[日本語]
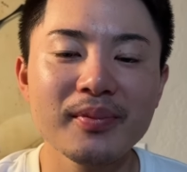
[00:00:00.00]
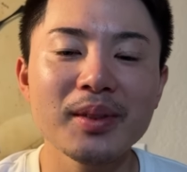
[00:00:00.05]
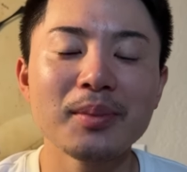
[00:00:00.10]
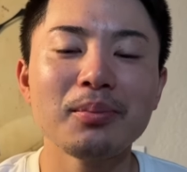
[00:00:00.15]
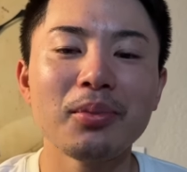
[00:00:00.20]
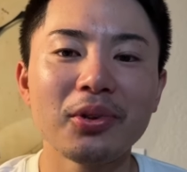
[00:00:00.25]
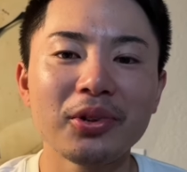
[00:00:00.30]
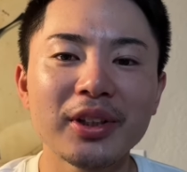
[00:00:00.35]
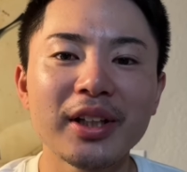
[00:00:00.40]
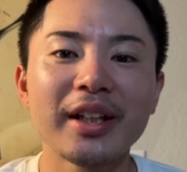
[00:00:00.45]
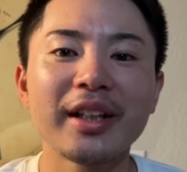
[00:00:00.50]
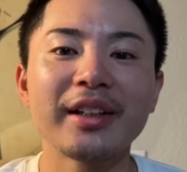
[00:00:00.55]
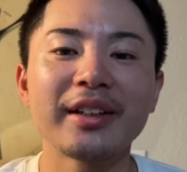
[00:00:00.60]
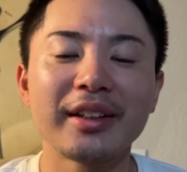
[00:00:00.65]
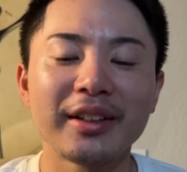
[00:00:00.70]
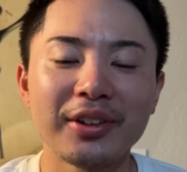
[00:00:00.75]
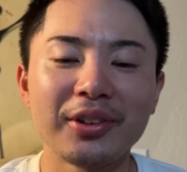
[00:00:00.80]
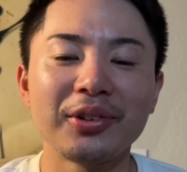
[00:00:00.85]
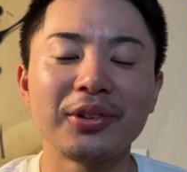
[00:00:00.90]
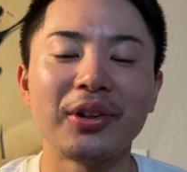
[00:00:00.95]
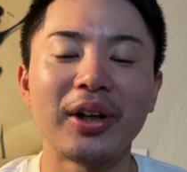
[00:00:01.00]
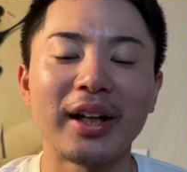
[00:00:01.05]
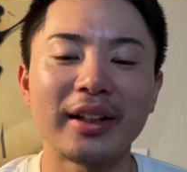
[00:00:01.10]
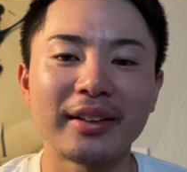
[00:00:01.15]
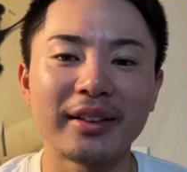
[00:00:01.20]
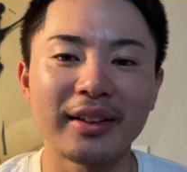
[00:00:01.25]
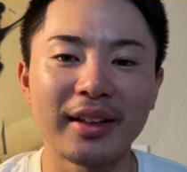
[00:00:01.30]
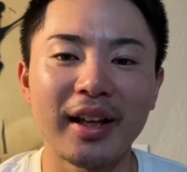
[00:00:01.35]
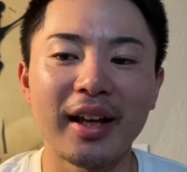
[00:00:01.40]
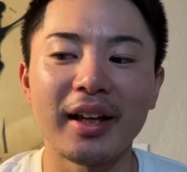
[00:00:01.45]
ボルタレンっていうの
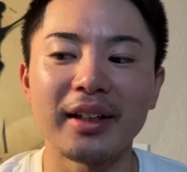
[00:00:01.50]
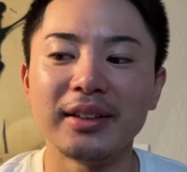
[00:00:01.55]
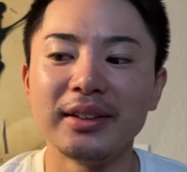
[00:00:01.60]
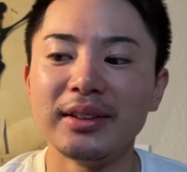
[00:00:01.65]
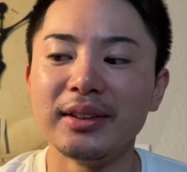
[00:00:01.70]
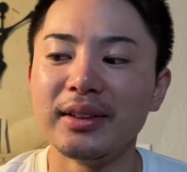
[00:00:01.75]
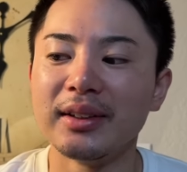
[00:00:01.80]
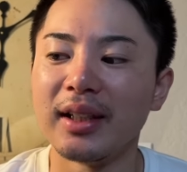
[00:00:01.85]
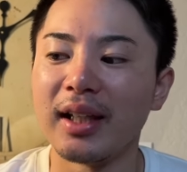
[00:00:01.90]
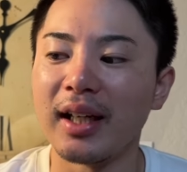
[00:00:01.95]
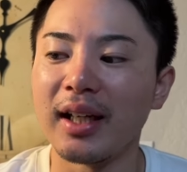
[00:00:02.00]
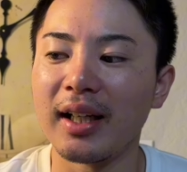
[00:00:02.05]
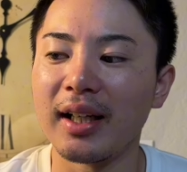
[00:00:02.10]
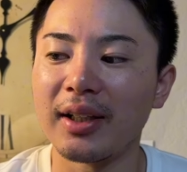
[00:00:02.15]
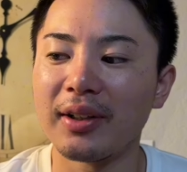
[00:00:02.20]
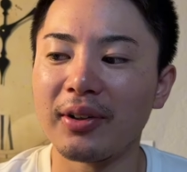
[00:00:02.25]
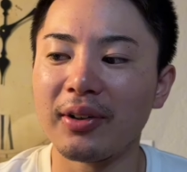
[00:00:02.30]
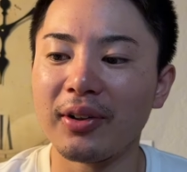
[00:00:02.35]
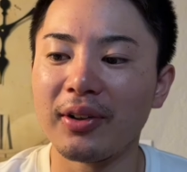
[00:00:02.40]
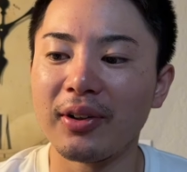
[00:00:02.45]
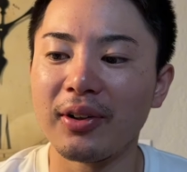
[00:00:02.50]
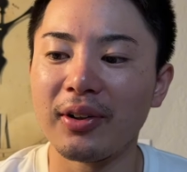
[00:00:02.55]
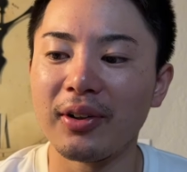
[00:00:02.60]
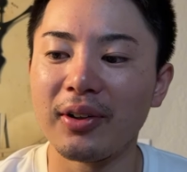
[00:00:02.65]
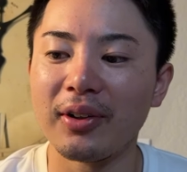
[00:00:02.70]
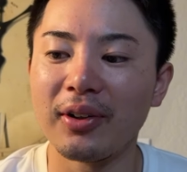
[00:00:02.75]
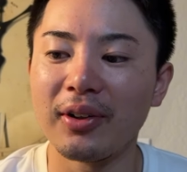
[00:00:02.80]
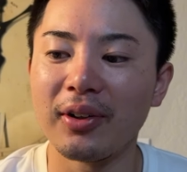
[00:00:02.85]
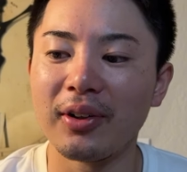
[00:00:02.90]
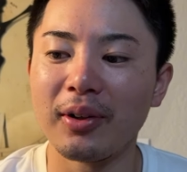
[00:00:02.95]
あって、あ
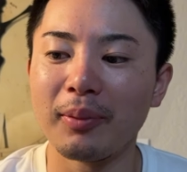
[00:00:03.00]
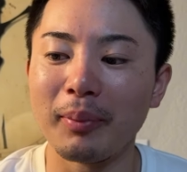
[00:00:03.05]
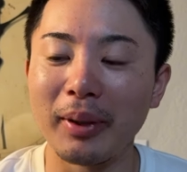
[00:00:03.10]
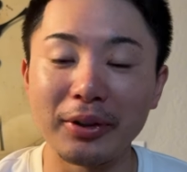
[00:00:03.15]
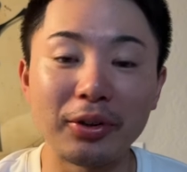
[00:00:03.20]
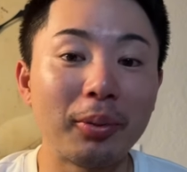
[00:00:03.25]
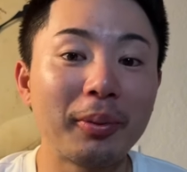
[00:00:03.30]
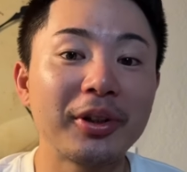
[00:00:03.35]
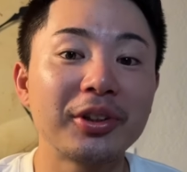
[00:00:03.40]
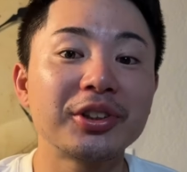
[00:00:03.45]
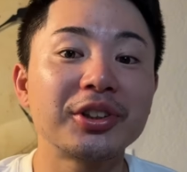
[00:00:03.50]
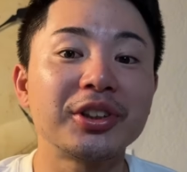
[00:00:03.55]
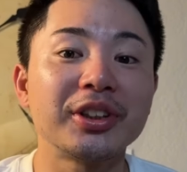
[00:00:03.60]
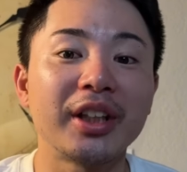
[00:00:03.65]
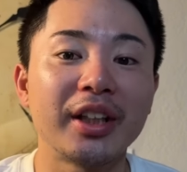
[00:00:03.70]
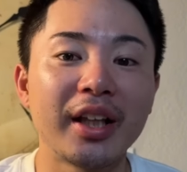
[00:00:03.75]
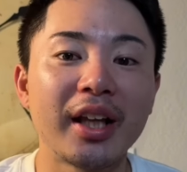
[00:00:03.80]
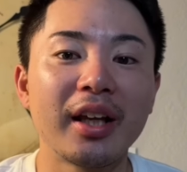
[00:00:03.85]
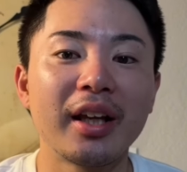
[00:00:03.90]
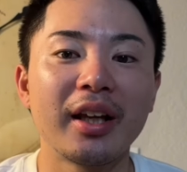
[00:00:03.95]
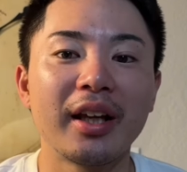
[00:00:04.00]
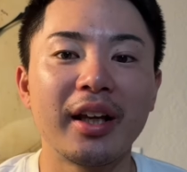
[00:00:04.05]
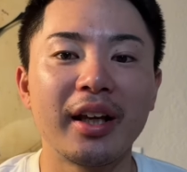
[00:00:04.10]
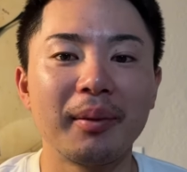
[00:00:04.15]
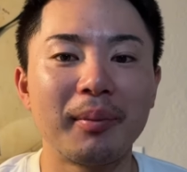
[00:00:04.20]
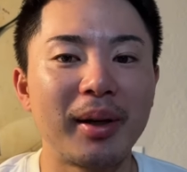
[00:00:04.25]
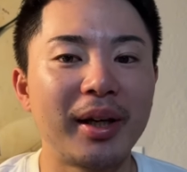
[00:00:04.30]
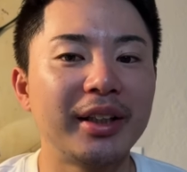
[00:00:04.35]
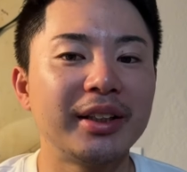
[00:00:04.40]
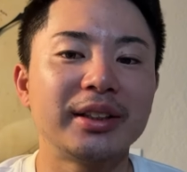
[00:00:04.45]
のー、まあ、飲み薬でね、
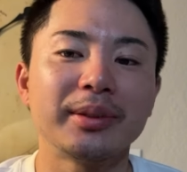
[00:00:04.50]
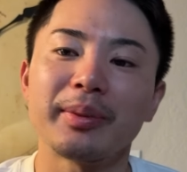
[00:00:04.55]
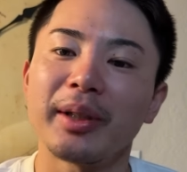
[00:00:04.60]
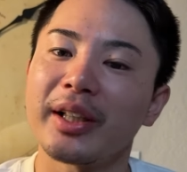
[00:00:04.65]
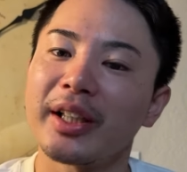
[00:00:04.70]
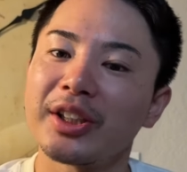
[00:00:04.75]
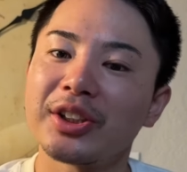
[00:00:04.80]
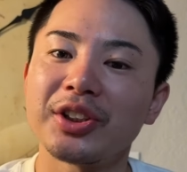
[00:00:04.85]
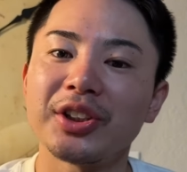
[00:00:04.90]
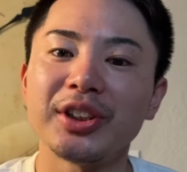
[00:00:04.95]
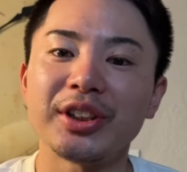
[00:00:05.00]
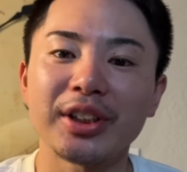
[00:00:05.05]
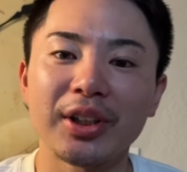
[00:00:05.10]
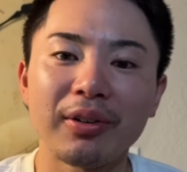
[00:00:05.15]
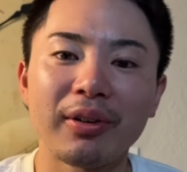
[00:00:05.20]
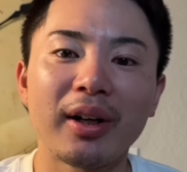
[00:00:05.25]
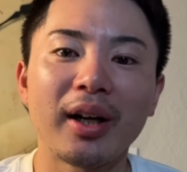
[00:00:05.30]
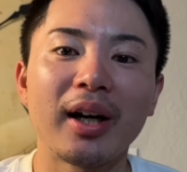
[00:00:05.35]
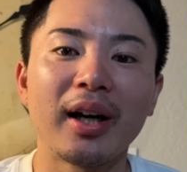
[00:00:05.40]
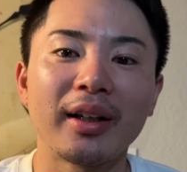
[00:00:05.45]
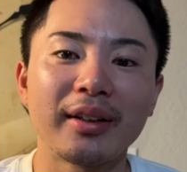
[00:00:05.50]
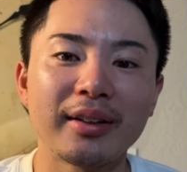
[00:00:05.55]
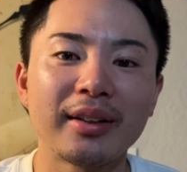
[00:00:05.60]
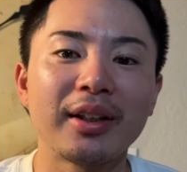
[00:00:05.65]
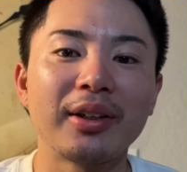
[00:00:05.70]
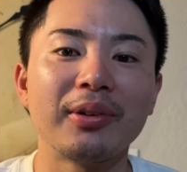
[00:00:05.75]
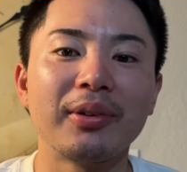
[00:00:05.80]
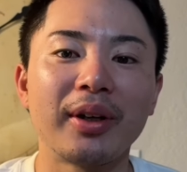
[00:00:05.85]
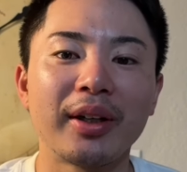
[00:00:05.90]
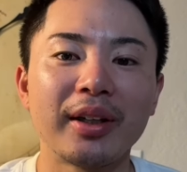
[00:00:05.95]
えー、まあ、一番きついんちゃうかって
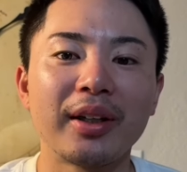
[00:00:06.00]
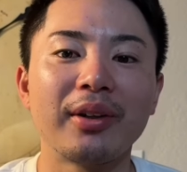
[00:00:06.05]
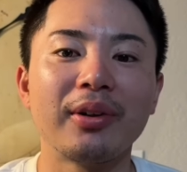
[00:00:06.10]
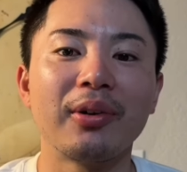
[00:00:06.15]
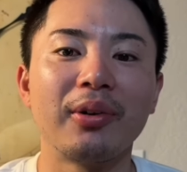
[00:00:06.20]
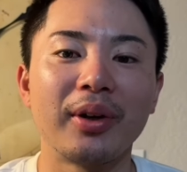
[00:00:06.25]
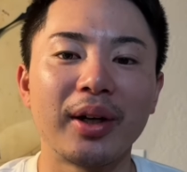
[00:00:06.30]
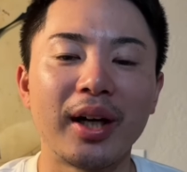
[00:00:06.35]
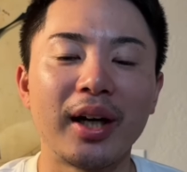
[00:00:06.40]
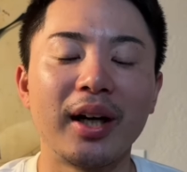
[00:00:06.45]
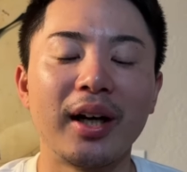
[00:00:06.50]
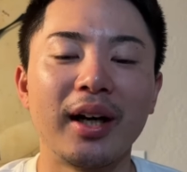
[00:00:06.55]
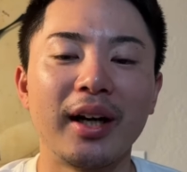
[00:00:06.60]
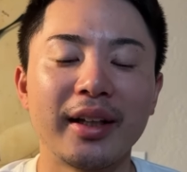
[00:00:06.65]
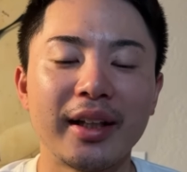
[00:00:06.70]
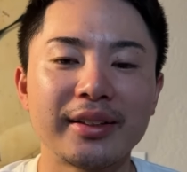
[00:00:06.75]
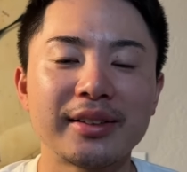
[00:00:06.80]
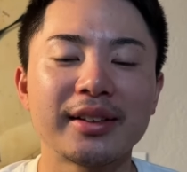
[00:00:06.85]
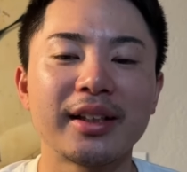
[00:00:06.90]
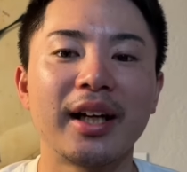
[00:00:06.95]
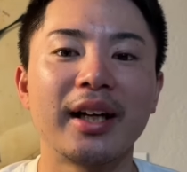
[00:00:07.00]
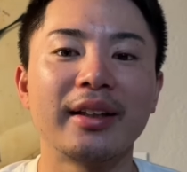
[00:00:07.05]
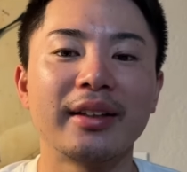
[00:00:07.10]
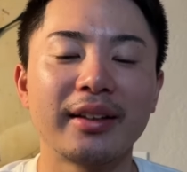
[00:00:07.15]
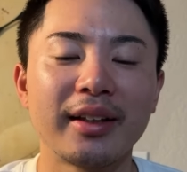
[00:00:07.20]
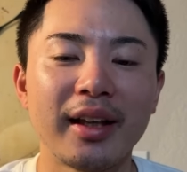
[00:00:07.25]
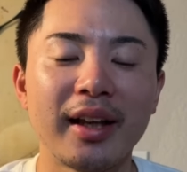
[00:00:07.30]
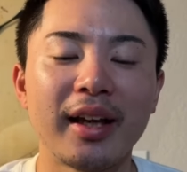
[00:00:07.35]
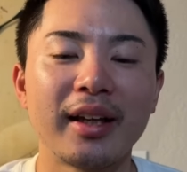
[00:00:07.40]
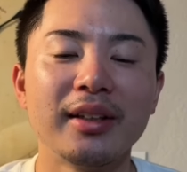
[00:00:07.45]
言われてるようなやつがあっ
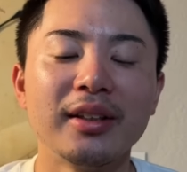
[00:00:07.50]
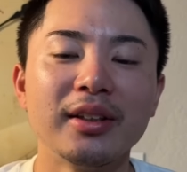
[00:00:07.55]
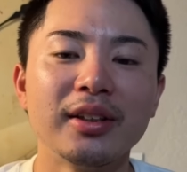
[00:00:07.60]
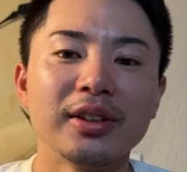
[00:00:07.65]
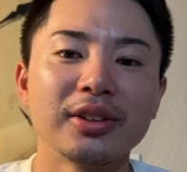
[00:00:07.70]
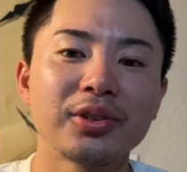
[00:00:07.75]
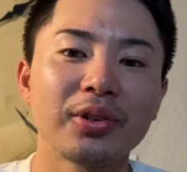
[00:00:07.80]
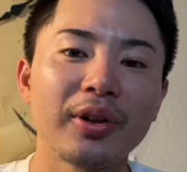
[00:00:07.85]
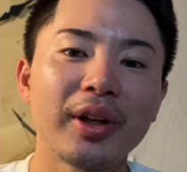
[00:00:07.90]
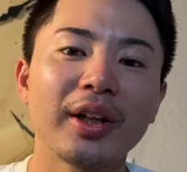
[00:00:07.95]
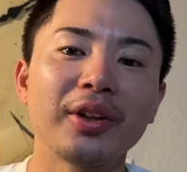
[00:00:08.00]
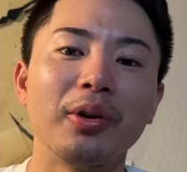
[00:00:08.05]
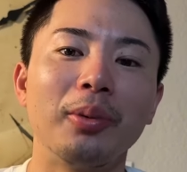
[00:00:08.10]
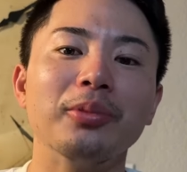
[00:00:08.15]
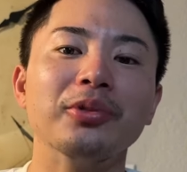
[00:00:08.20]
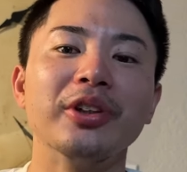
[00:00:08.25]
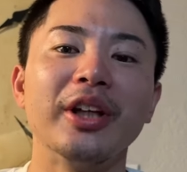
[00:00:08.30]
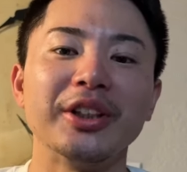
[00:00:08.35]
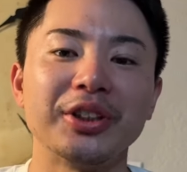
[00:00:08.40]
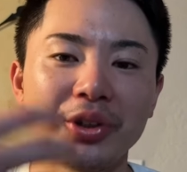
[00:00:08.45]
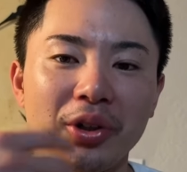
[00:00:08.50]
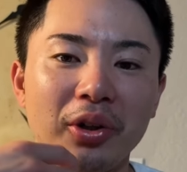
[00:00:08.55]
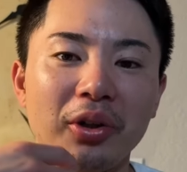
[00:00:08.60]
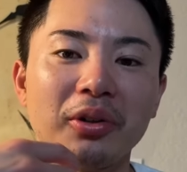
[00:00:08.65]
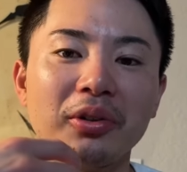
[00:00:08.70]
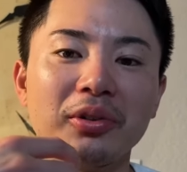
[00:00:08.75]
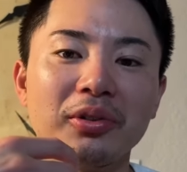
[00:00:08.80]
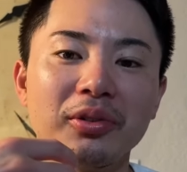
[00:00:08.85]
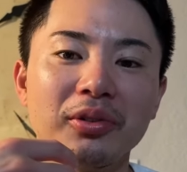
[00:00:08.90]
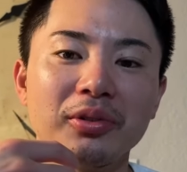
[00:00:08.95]
て、それ飲むで
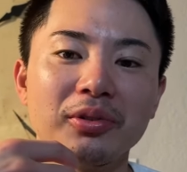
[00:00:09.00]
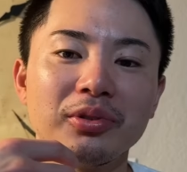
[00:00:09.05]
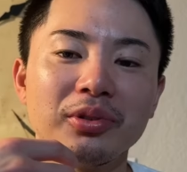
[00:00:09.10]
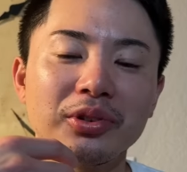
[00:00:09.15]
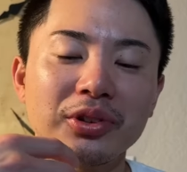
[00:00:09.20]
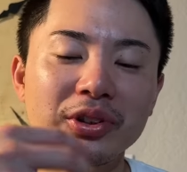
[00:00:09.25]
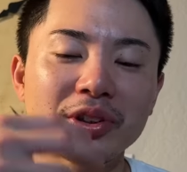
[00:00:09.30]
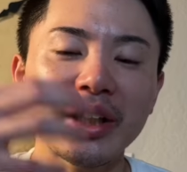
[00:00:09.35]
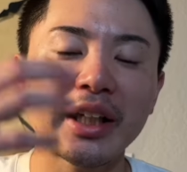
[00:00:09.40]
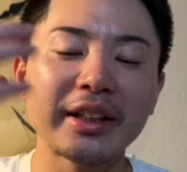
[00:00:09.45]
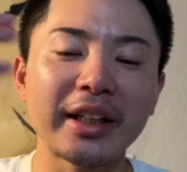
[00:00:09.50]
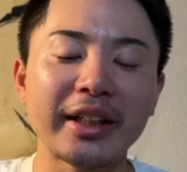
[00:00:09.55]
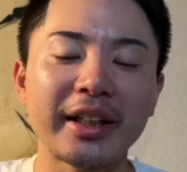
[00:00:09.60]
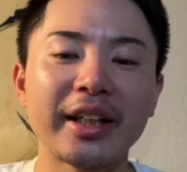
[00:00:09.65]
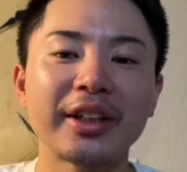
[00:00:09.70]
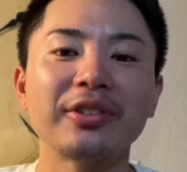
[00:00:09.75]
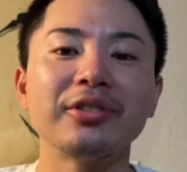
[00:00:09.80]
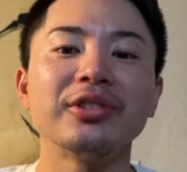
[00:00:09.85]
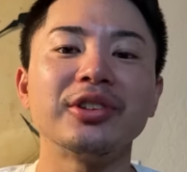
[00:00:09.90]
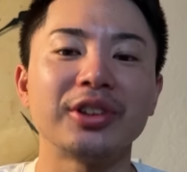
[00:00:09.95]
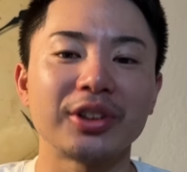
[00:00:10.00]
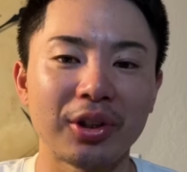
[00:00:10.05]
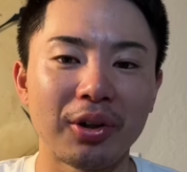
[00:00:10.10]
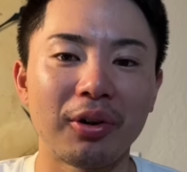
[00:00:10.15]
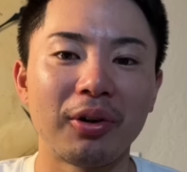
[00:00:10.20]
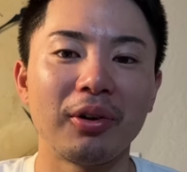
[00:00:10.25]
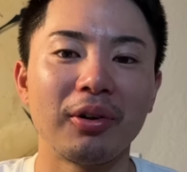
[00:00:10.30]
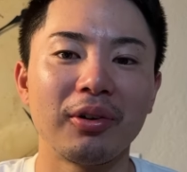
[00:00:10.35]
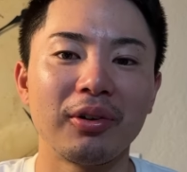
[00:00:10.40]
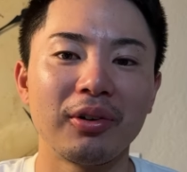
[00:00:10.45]
しょ普通大体効くんですよ。